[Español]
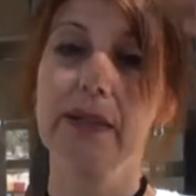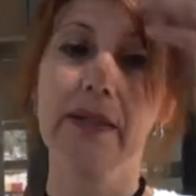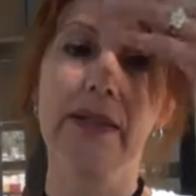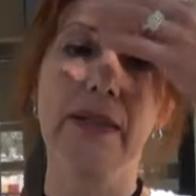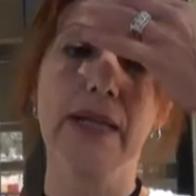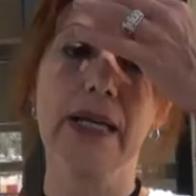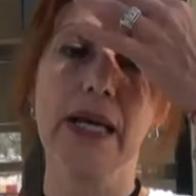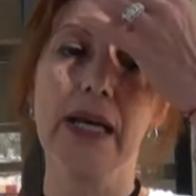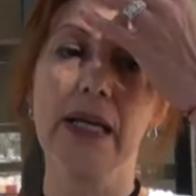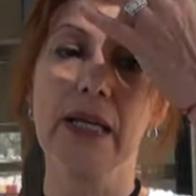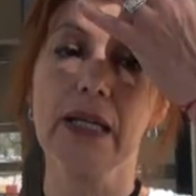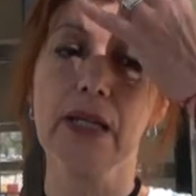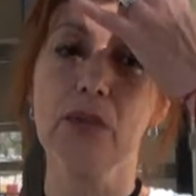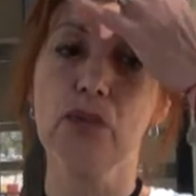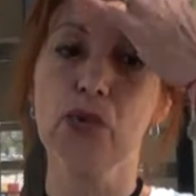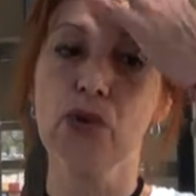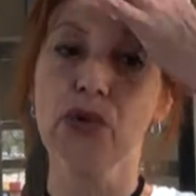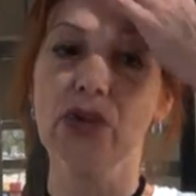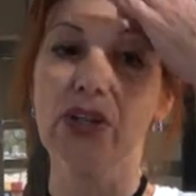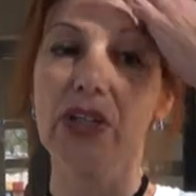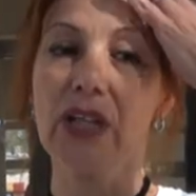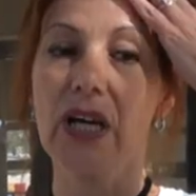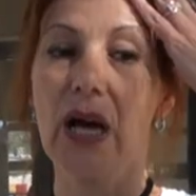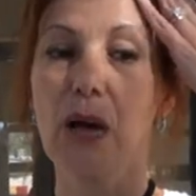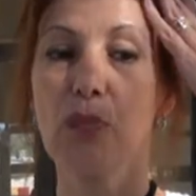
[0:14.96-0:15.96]

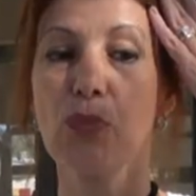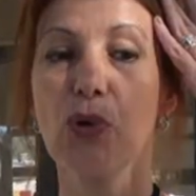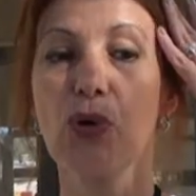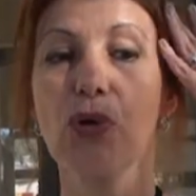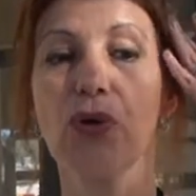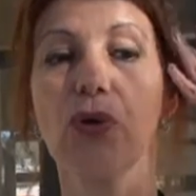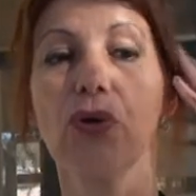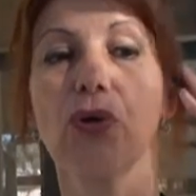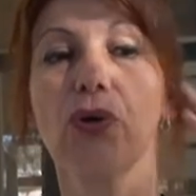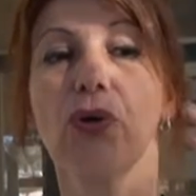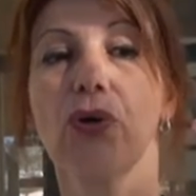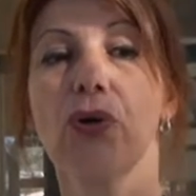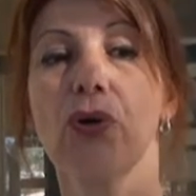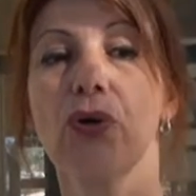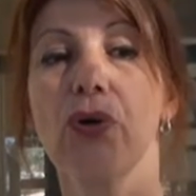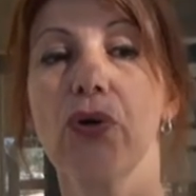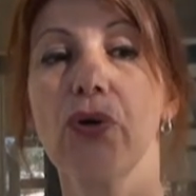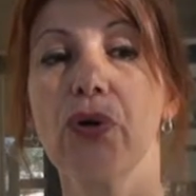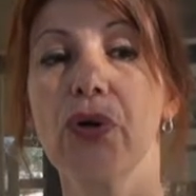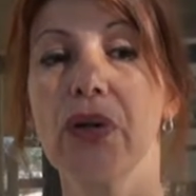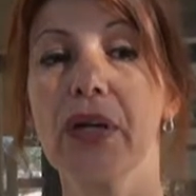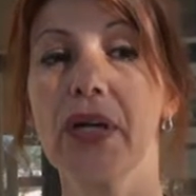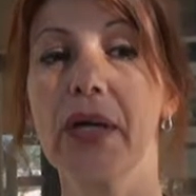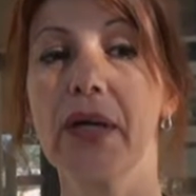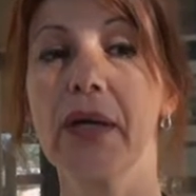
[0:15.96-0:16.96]
trajimos, digamos,
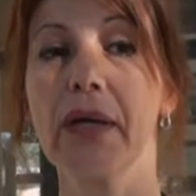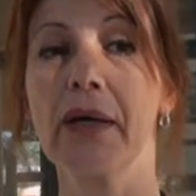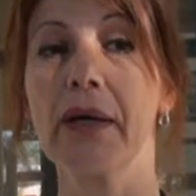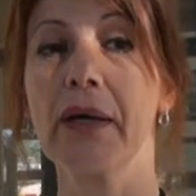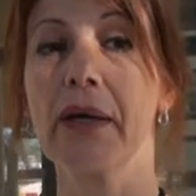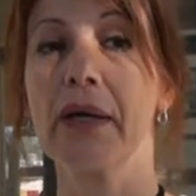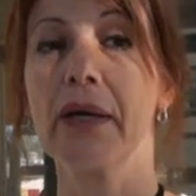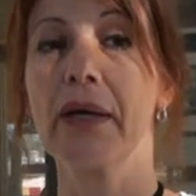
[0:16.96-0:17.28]
lo que